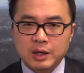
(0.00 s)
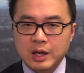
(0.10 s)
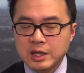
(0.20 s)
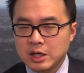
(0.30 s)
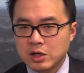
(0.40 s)

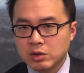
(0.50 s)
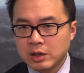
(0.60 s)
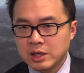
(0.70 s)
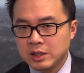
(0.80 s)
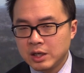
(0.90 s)
感谢您收
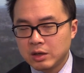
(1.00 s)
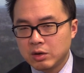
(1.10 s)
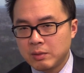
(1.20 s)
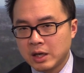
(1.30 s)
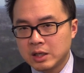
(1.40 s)
看今天《
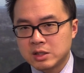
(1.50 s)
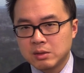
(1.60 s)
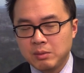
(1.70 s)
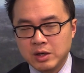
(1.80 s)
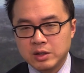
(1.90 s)
Go Markets》
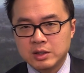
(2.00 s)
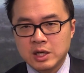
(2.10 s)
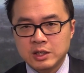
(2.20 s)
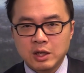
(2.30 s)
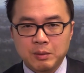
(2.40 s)
每日
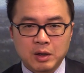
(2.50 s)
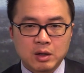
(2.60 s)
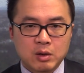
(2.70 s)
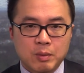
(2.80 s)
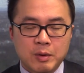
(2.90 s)
财经点评，
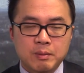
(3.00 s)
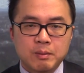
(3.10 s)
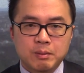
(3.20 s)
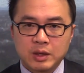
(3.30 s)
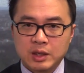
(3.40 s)
我们
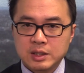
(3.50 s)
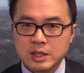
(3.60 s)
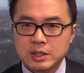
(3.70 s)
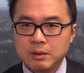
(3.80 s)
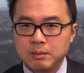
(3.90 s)
明天
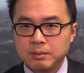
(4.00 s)
再见。